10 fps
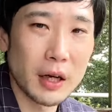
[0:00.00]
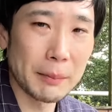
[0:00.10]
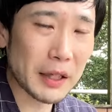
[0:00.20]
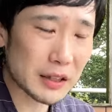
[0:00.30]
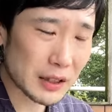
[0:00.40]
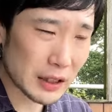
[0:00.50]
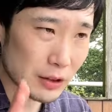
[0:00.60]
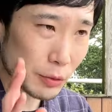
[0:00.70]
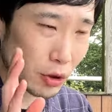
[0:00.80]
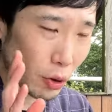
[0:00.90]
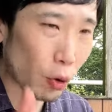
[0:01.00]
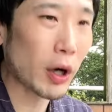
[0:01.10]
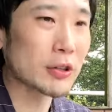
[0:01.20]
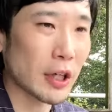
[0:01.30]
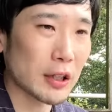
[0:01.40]
全くもって
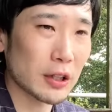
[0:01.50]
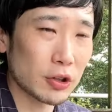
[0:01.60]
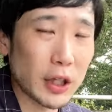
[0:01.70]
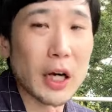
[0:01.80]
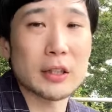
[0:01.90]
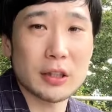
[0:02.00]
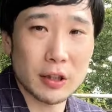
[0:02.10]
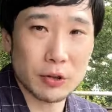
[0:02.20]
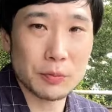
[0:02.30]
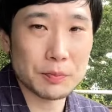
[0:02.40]
怖くなかった。暗かったけど。